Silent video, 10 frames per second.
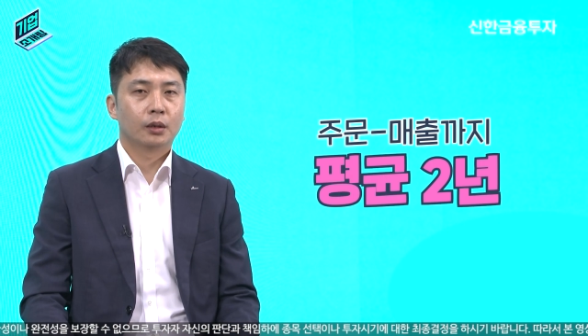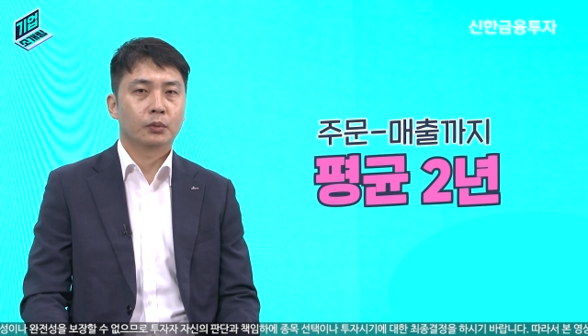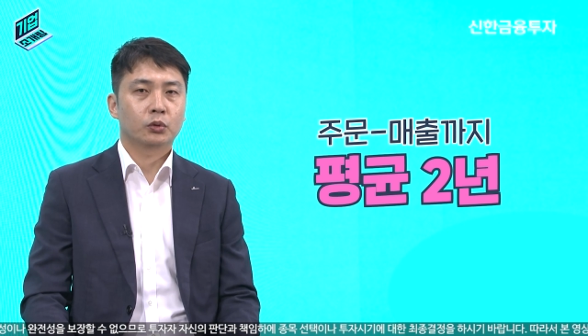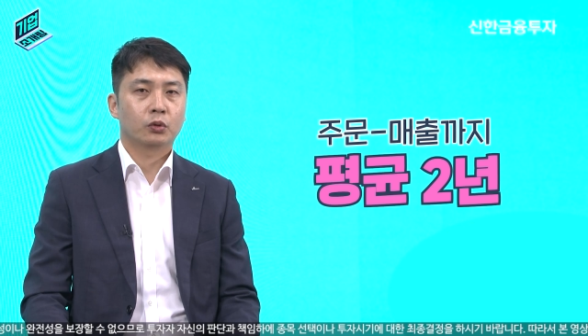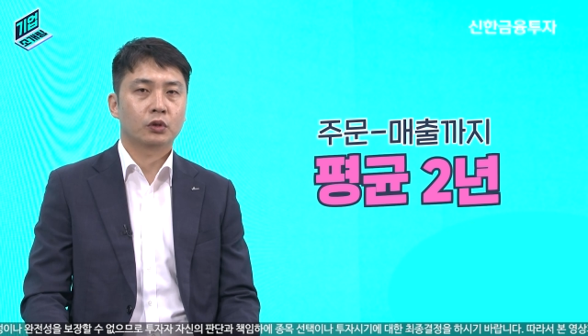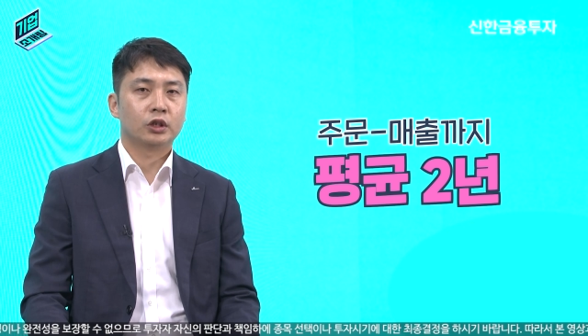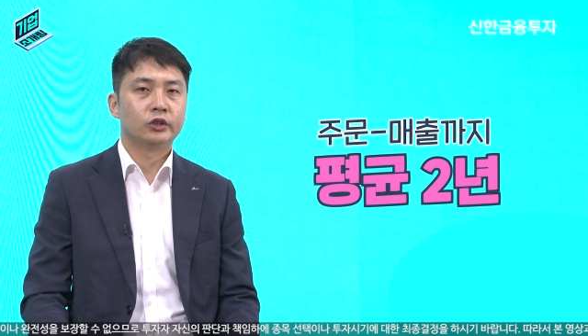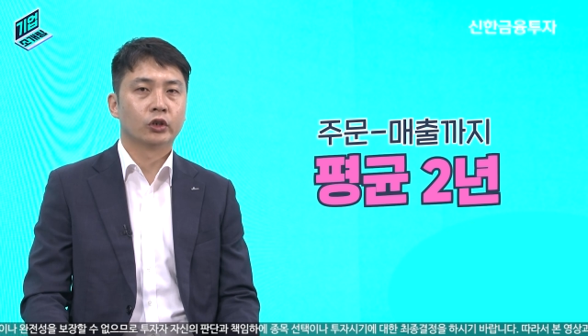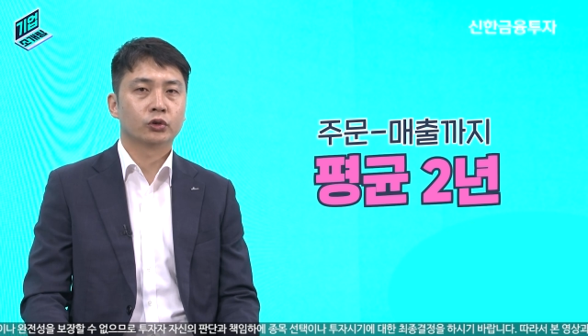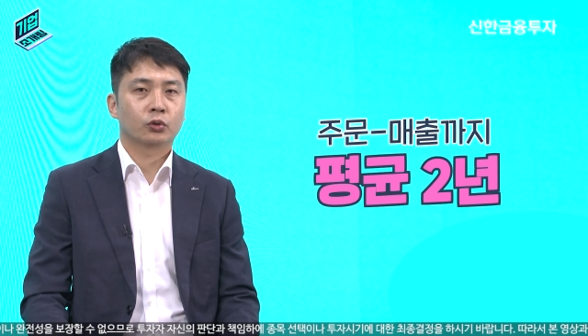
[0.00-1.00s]
보통
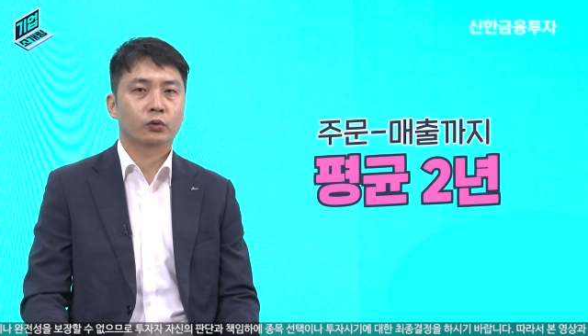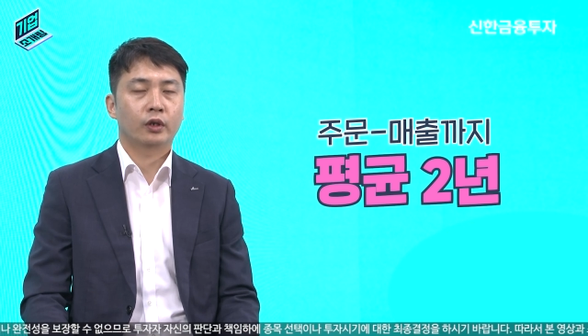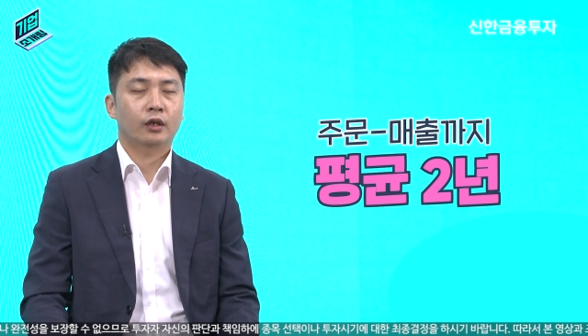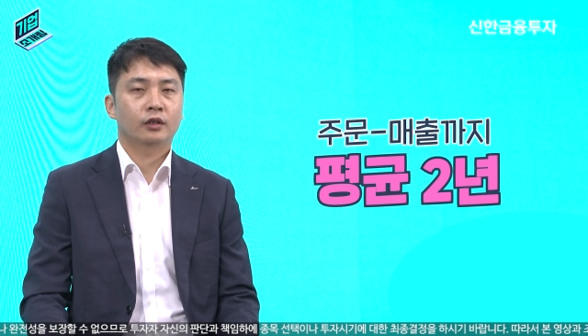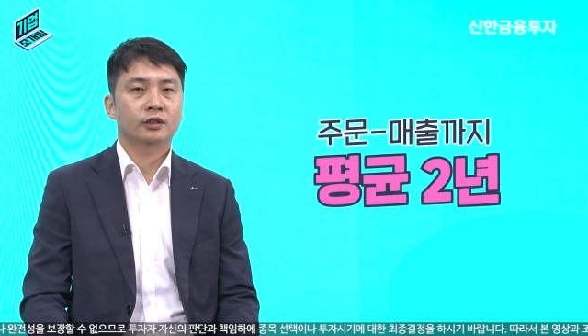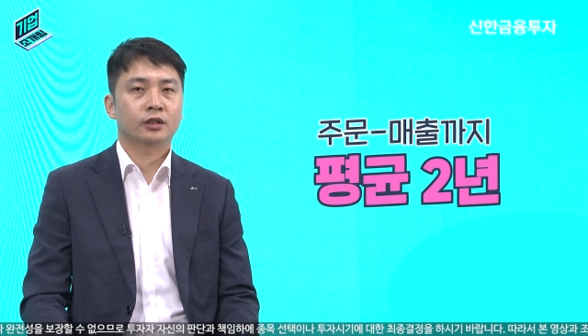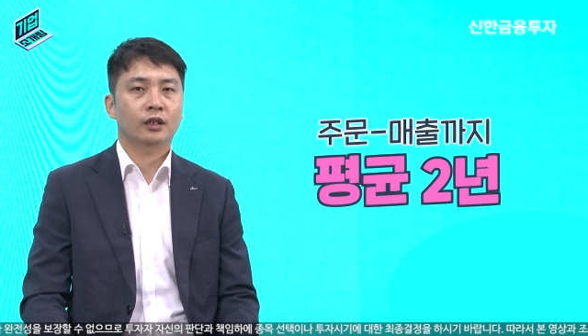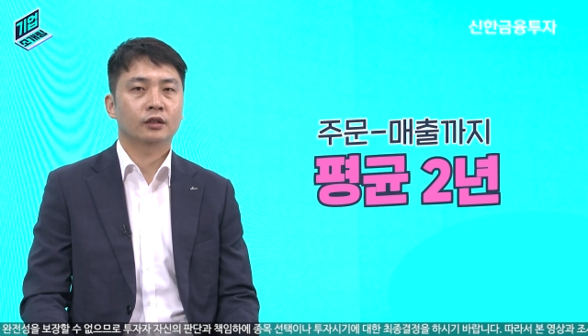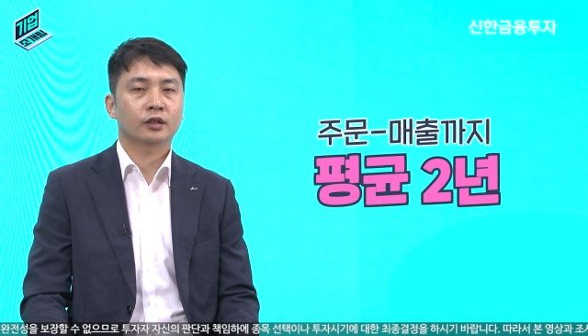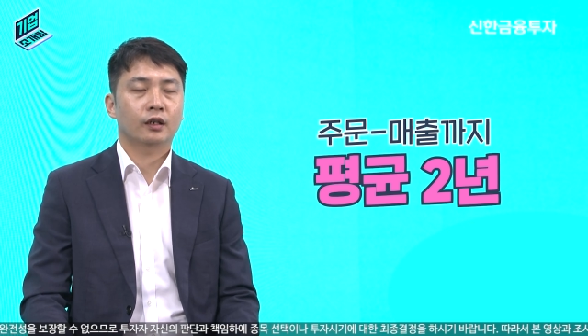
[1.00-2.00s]
2년 정도의
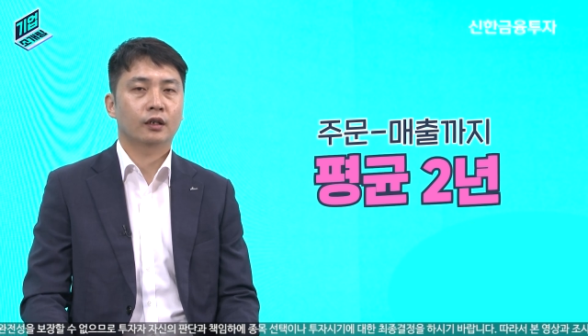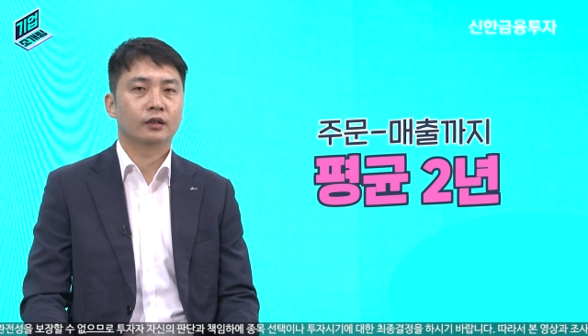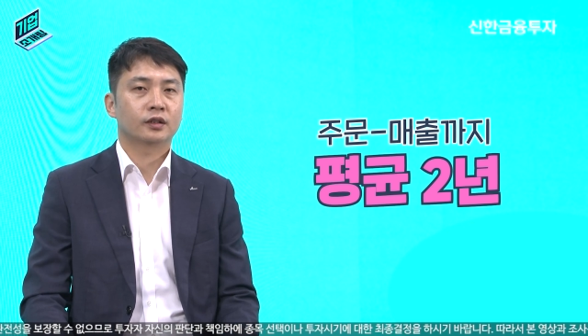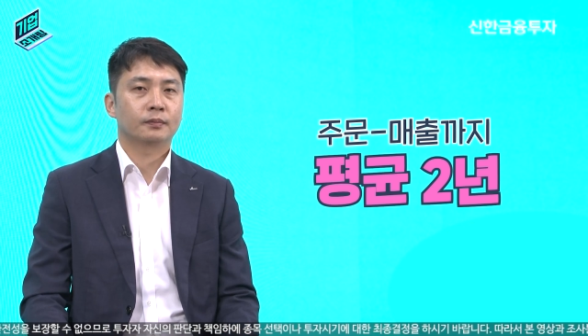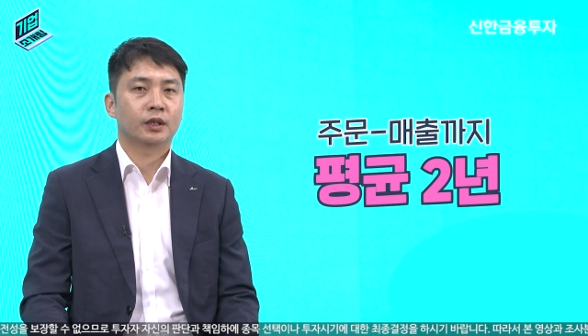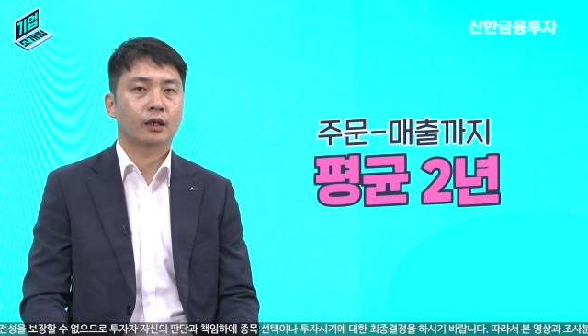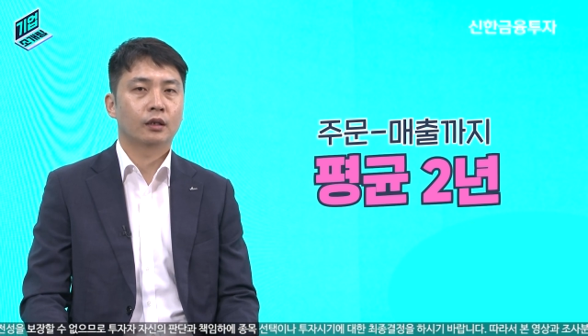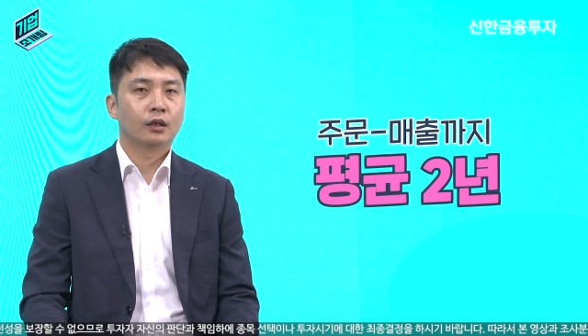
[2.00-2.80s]
시간 차이가 있습니다.